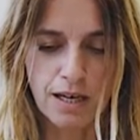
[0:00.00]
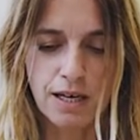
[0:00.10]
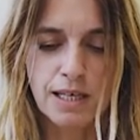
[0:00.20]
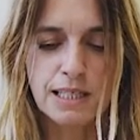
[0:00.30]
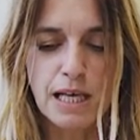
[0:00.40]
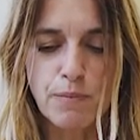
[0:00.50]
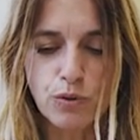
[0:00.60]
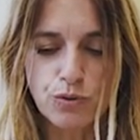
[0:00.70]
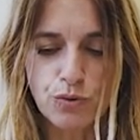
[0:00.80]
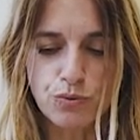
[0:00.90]
Les tableaux
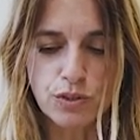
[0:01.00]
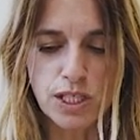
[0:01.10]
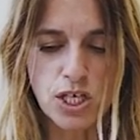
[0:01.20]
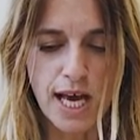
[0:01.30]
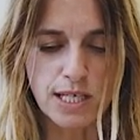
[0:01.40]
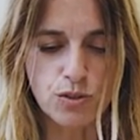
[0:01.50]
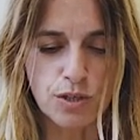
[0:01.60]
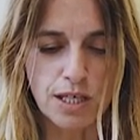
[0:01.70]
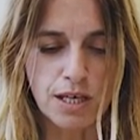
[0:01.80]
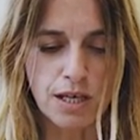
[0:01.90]
sont tous déjà à
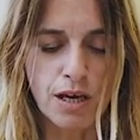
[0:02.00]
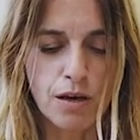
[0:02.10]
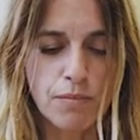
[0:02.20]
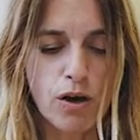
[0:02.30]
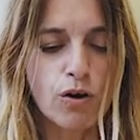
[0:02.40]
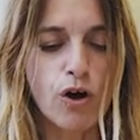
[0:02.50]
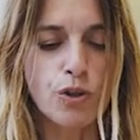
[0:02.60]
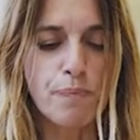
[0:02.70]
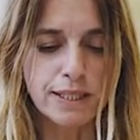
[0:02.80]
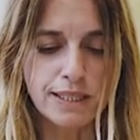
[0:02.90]
Zurich, mais en grande
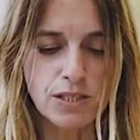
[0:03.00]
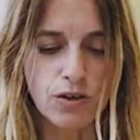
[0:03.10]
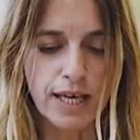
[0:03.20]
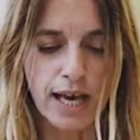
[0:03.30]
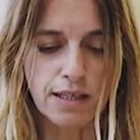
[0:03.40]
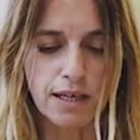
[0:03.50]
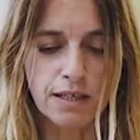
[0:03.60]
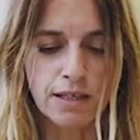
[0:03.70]
partie sans cadre.